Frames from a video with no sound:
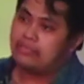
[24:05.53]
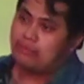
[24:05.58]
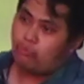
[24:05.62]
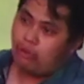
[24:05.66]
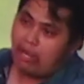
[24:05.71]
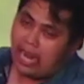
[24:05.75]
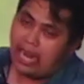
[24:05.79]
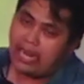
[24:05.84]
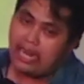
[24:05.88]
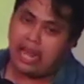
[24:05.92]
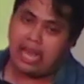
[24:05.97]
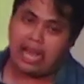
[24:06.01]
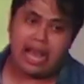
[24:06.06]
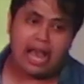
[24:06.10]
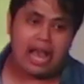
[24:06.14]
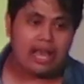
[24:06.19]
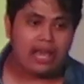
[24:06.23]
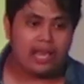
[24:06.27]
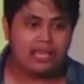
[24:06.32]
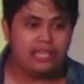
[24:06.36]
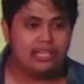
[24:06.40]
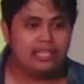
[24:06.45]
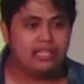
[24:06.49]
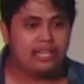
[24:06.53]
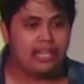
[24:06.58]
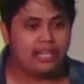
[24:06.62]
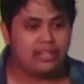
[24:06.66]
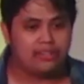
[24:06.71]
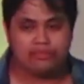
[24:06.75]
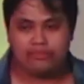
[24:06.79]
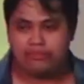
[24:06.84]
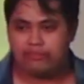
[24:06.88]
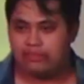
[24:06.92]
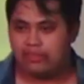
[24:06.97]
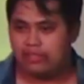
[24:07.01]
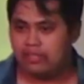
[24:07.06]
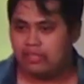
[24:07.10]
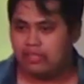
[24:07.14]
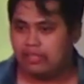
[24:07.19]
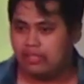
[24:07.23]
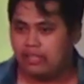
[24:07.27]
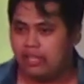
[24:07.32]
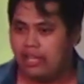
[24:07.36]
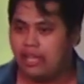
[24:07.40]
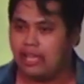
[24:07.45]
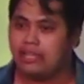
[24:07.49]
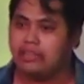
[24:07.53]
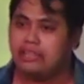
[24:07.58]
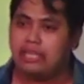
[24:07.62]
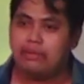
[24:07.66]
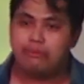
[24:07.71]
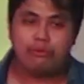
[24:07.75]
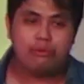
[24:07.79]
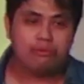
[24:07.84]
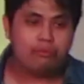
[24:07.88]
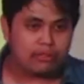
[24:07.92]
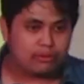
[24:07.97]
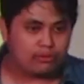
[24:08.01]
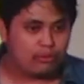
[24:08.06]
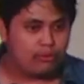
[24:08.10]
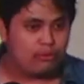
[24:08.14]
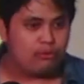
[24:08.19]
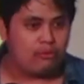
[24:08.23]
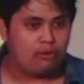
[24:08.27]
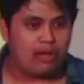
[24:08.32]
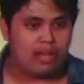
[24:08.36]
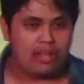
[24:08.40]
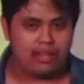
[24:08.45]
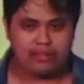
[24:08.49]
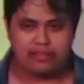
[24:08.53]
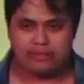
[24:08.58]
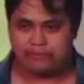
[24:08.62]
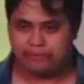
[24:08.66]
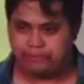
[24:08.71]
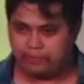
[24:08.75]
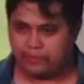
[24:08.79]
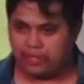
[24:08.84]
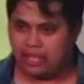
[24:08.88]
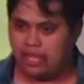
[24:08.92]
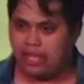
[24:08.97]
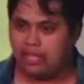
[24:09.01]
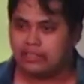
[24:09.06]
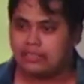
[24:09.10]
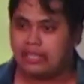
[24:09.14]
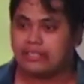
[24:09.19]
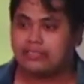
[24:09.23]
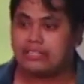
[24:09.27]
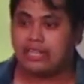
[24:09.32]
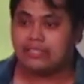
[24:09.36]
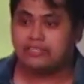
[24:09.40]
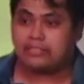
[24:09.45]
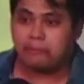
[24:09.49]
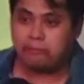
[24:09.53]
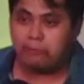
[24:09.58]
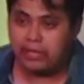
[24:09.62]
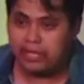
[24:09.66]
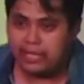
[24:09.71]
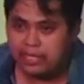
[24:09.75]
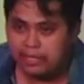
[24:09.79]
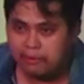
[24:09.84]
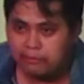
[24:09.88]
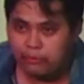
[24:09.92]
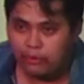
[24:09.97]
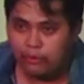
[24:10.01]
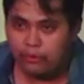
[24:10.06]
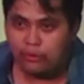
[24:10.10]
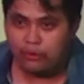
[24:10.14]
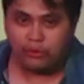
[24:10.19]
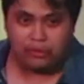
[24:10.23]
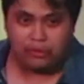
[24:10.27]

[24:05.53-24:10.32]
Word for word: wala nang kakainin, hindi mo matulungan. Tapos sasabihin mo,